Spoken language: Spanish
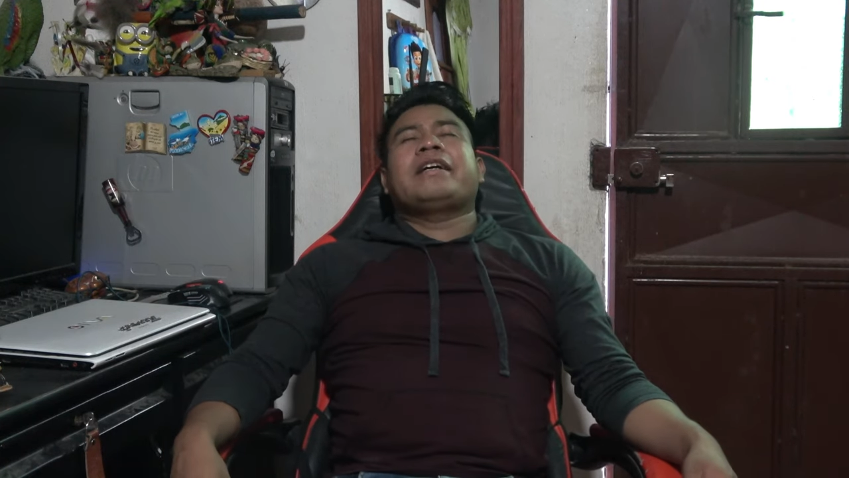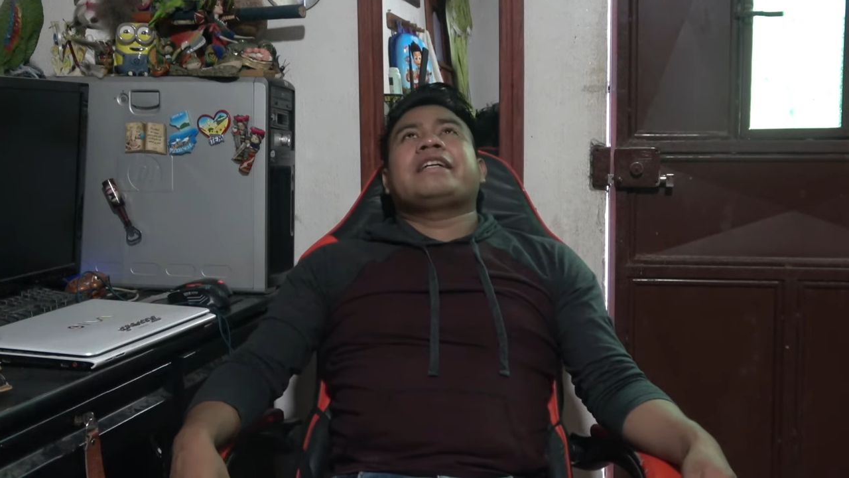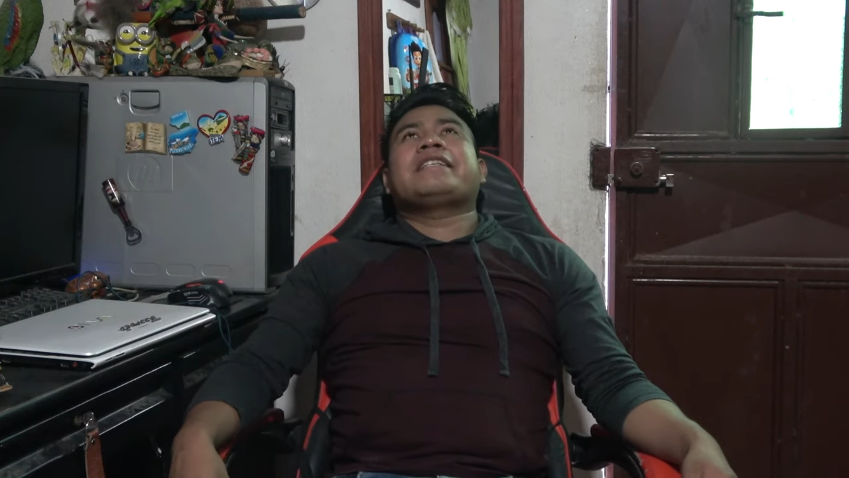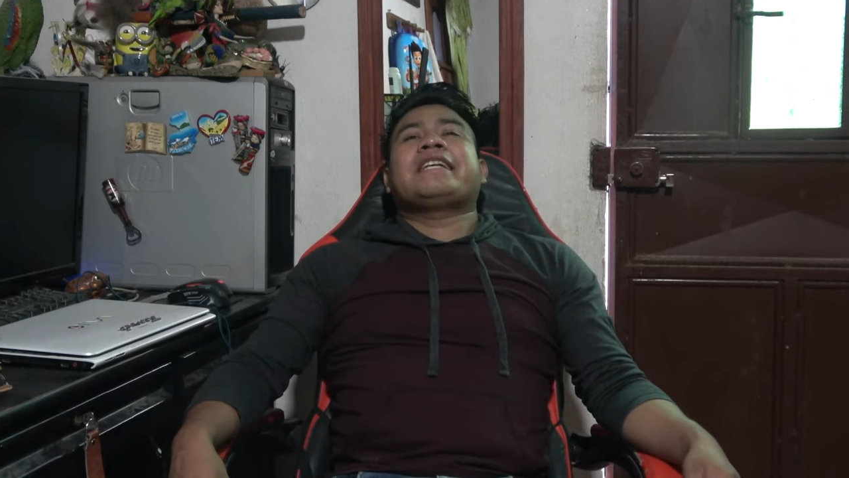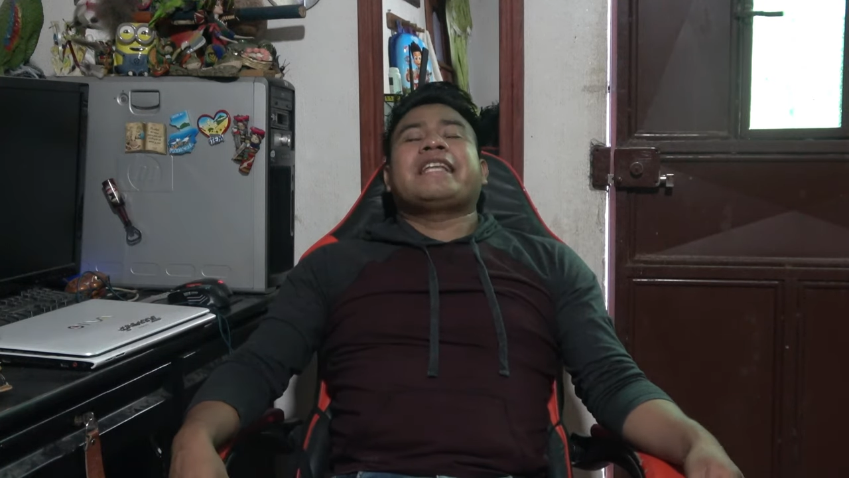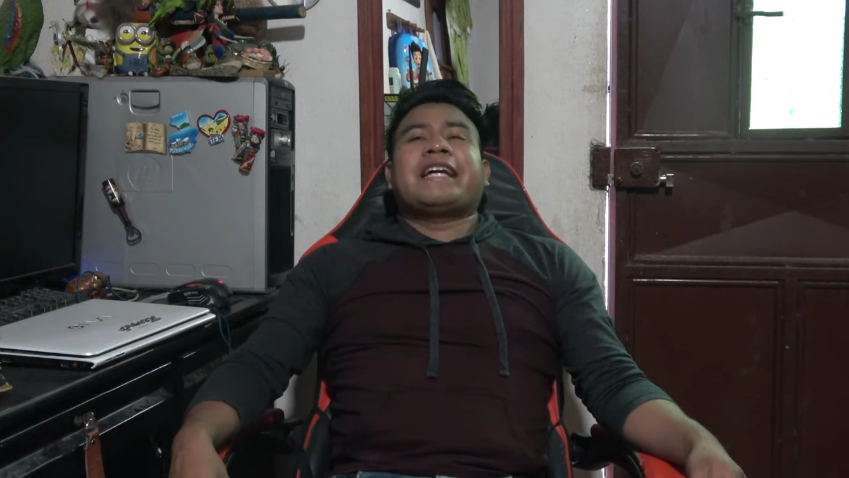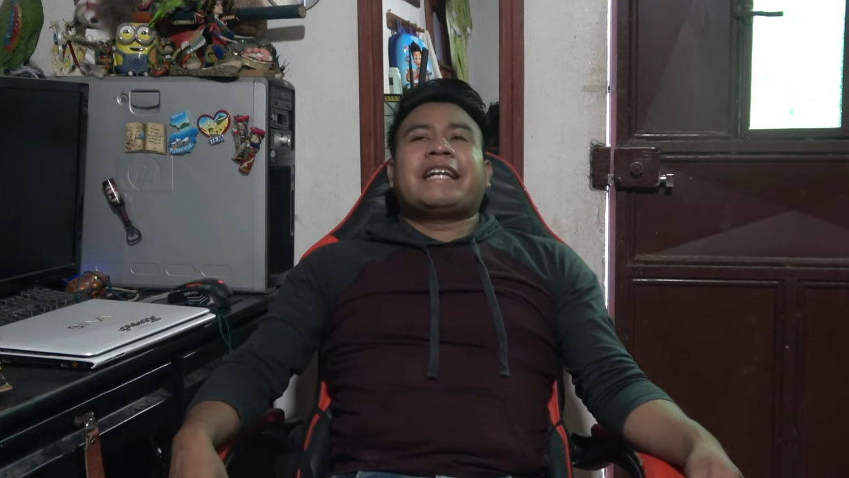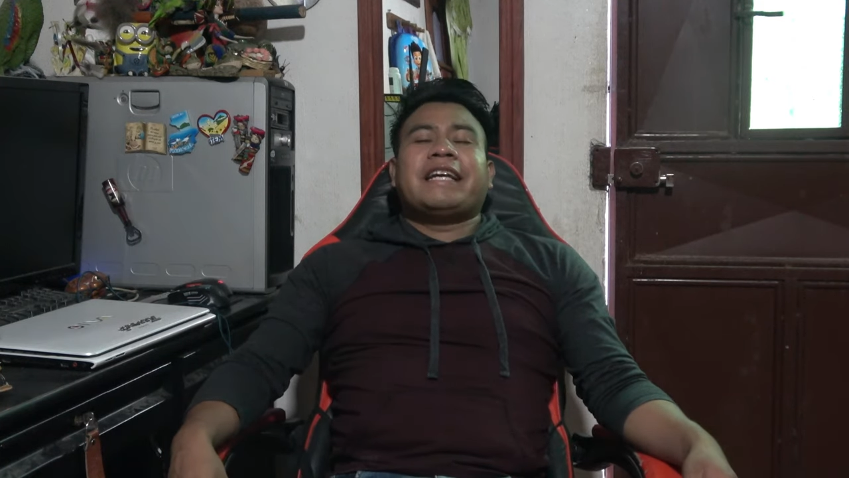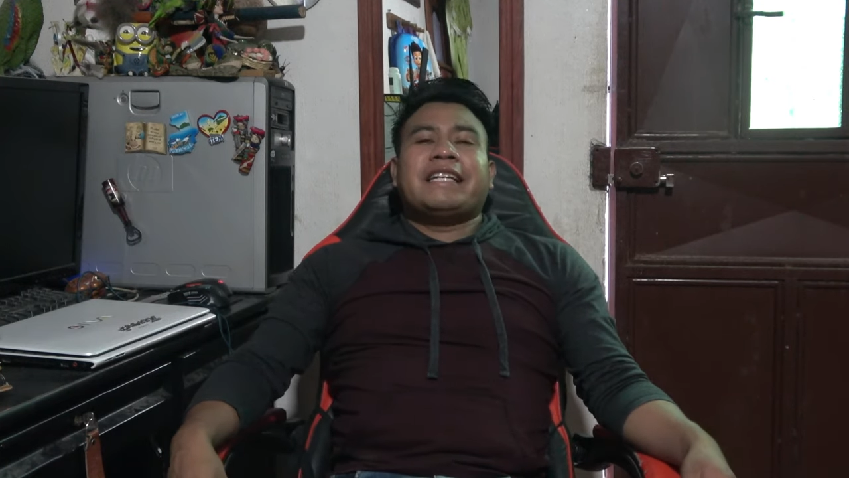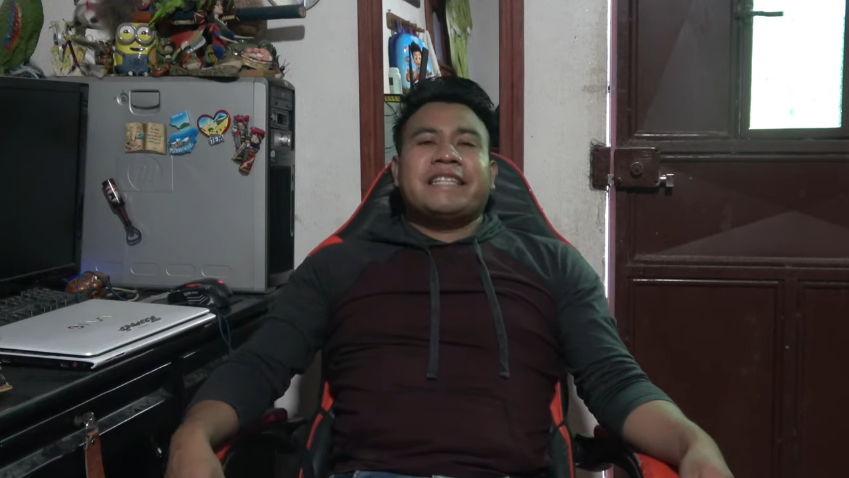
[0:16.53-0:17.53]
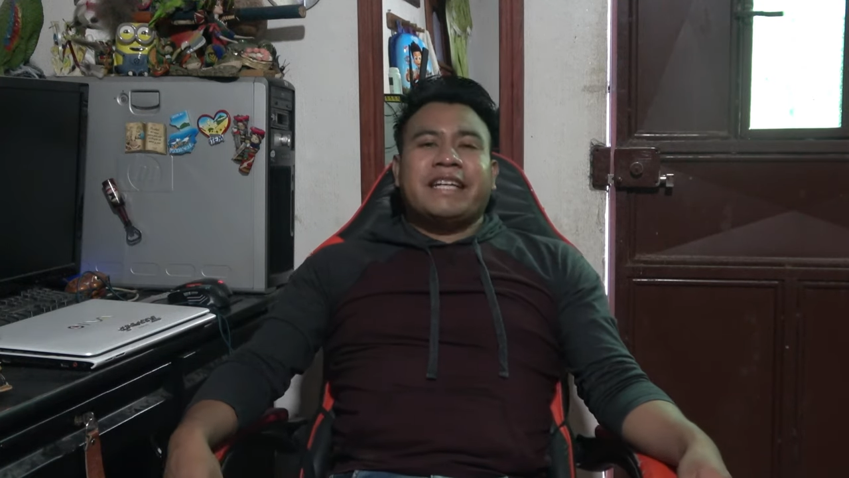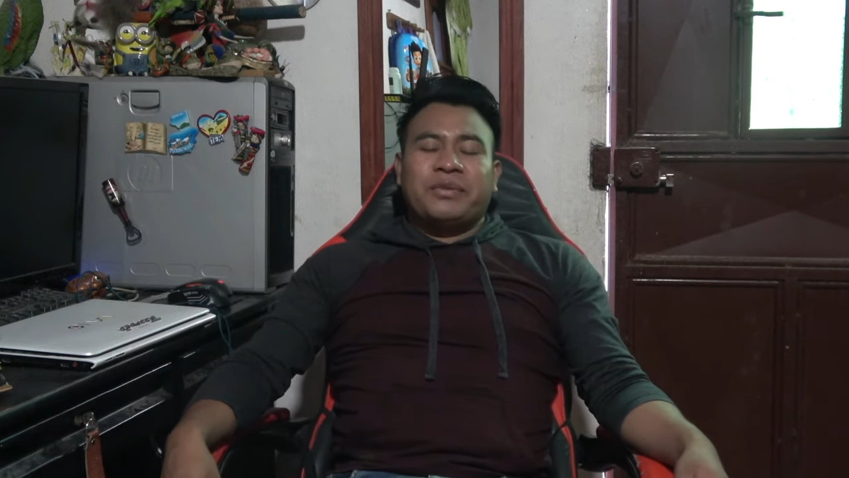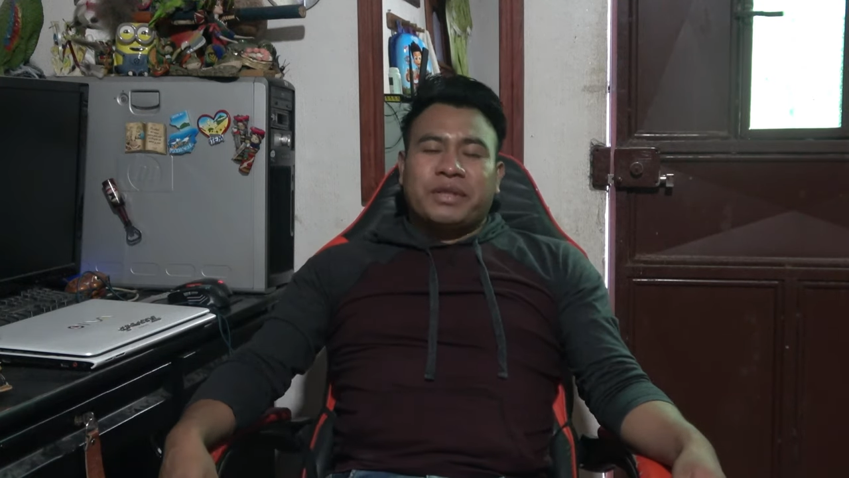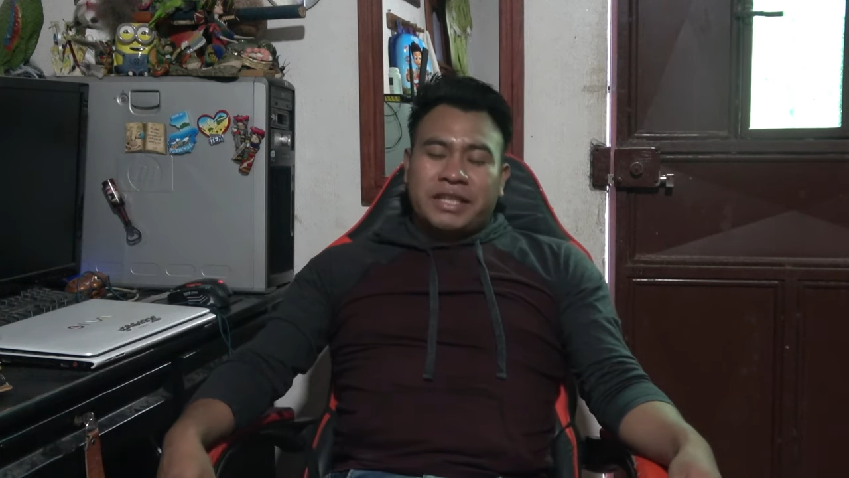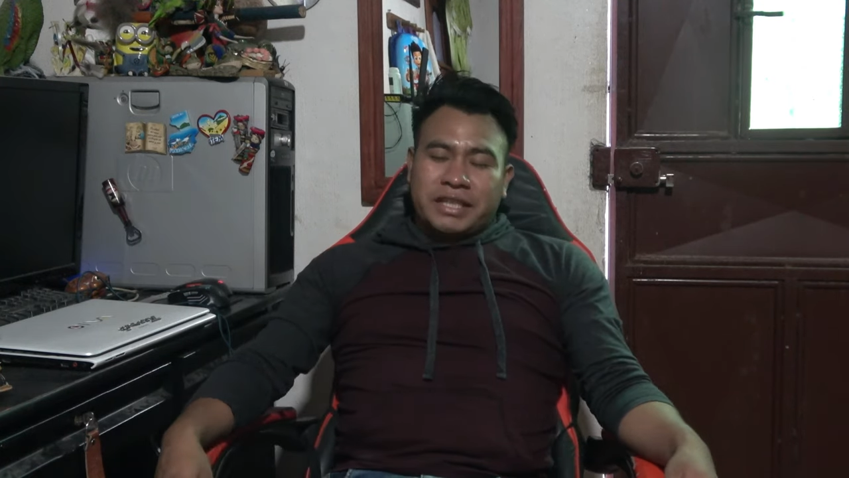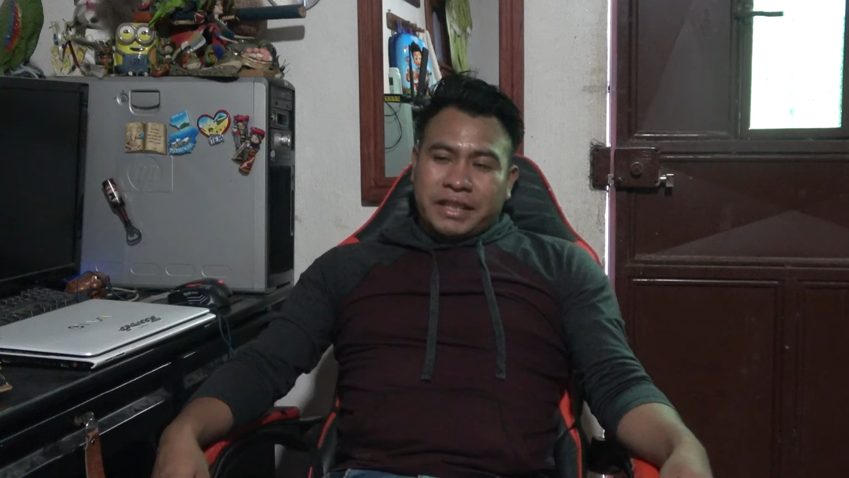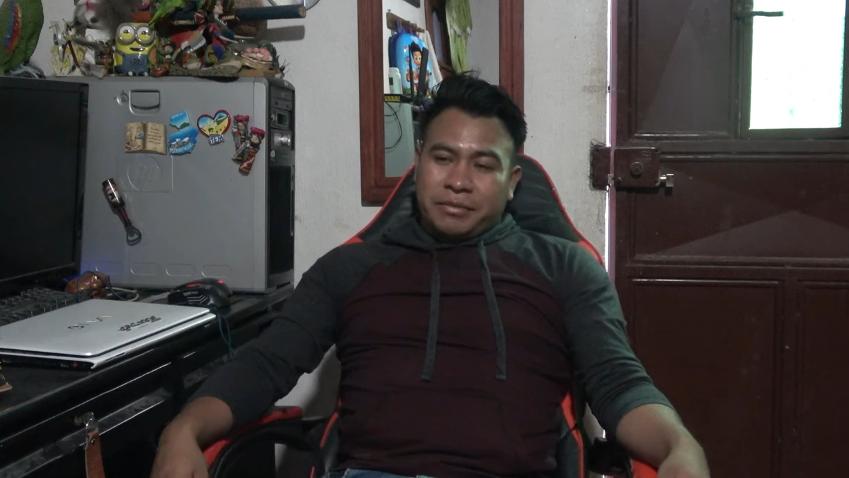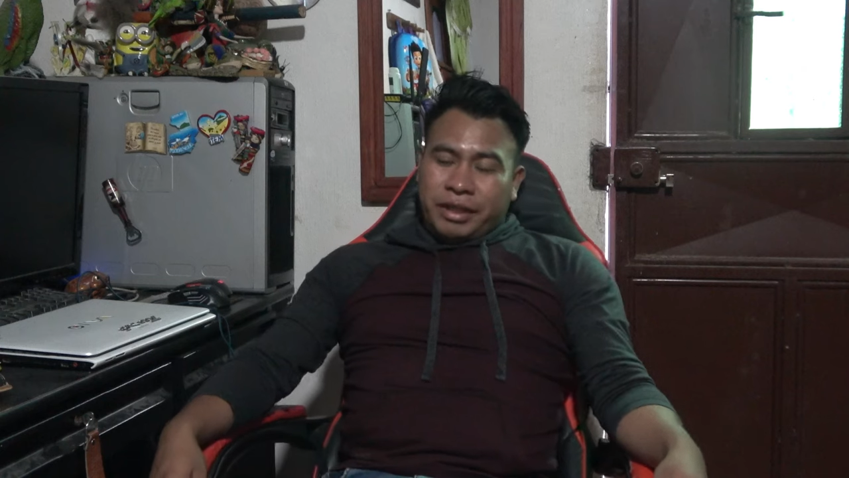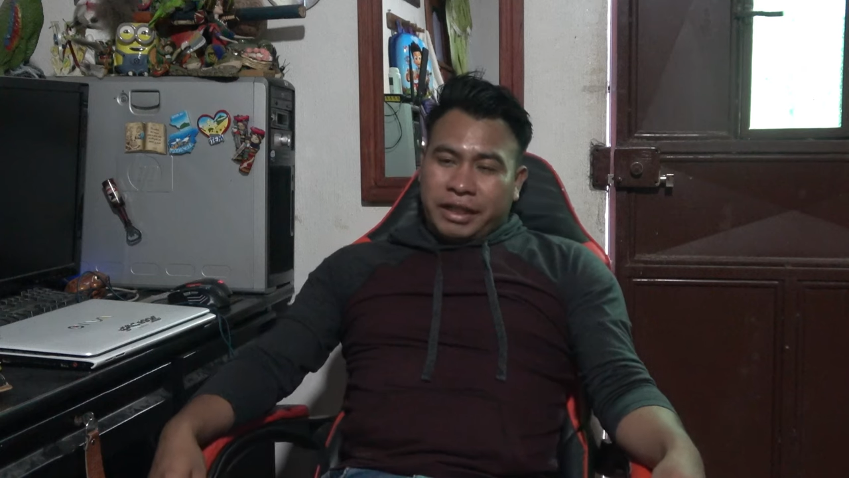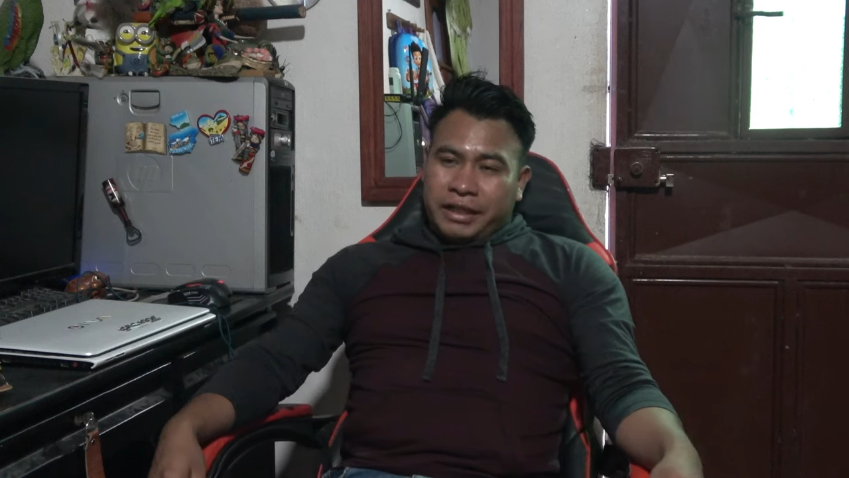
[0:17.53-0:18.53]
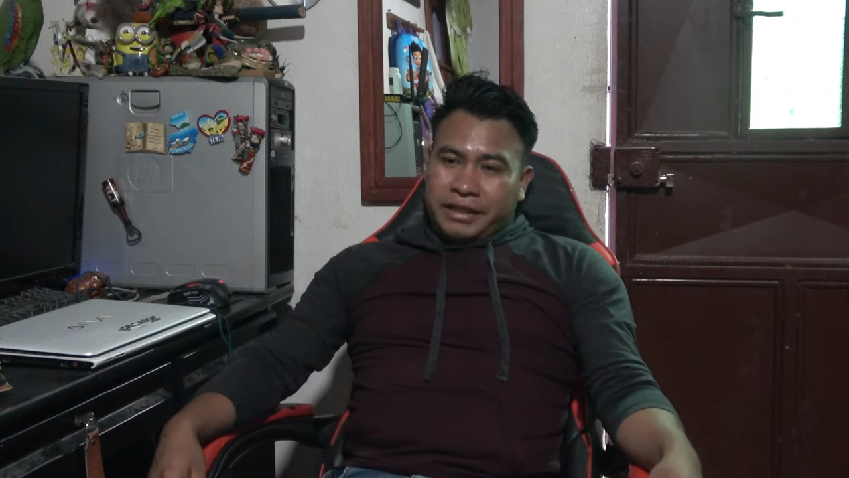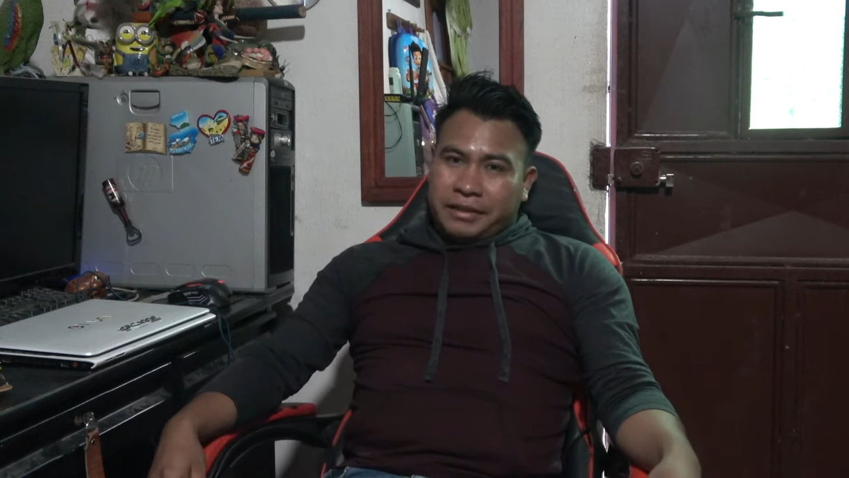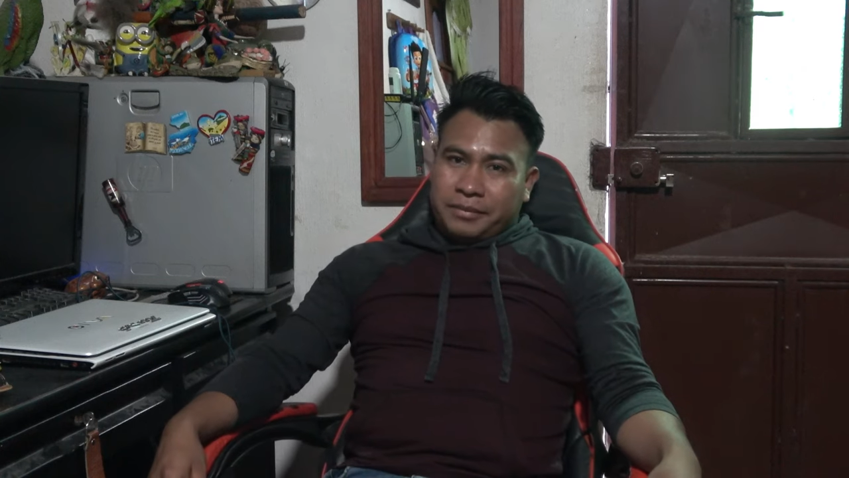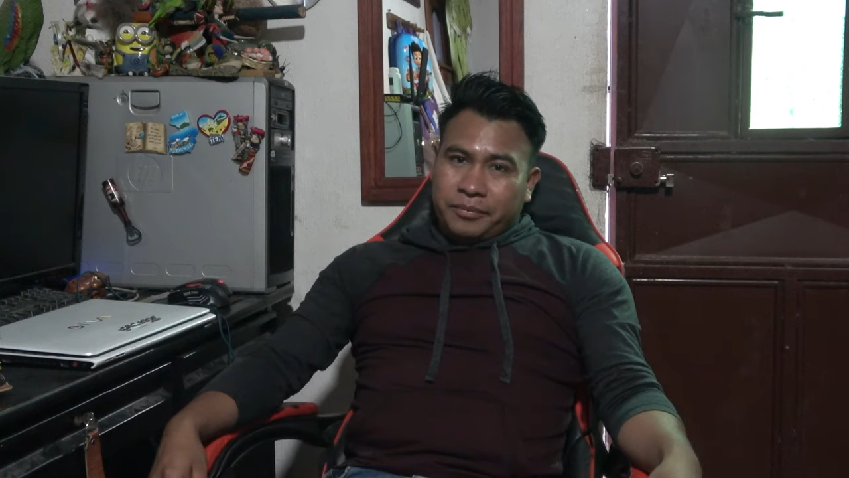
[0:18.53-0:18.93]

este, darle esta noticia, en verdad,